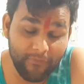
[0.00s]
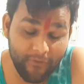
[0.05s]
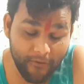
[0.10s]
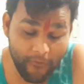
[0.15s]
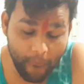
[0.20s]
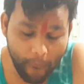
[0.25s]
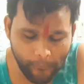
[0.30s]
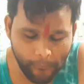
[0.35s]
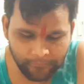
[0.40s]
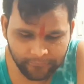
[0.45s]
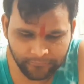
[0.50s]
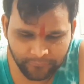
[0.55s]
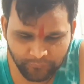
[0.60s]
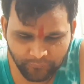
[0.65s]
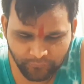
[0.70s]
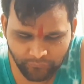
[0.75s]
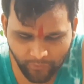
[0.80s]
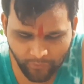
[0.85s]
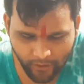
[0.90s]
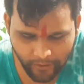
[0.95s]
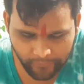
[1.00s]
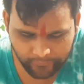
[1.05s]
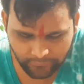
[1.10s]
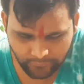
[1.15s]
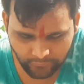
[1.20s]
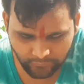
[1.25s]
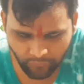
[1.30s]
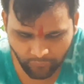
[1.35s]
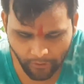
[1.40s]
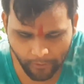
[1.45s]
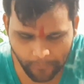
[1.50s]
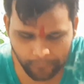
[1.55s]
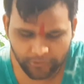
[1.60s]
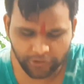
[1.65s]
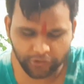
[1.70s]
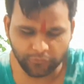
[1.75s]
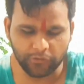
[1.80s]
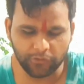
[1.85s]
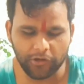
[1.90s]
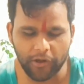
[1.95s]
अच्छा बना है
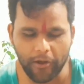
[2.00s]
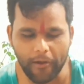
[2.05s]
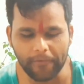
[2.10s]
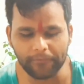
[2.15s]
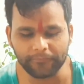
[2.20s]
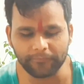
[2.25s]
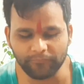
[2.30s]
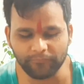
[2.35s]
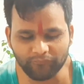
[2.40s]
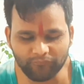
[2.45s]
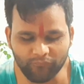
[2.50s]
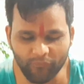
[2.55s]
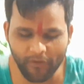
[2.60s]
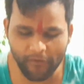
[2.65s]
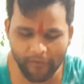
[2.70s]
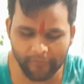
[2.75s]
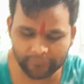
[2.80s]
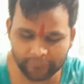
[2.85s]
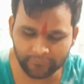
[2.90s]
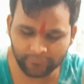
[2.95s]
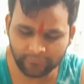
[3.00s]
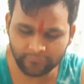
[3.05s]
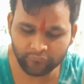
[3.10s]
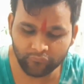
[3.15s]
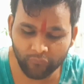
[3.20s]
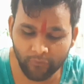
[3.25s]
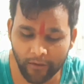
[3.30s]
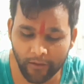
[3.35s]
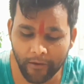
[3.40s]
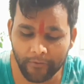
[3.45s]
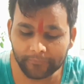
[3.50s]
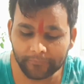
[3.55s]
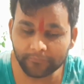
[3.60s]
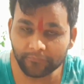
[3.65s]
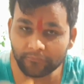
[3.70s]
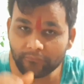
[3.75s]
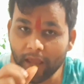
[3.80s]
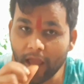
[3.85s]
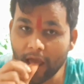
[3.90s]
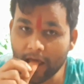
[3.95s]
या तो फिर हमको बना के कब
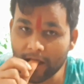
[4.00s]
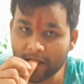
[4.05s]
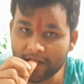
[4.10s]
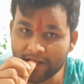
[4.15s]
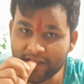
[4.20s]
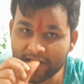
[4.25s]
खिला रही है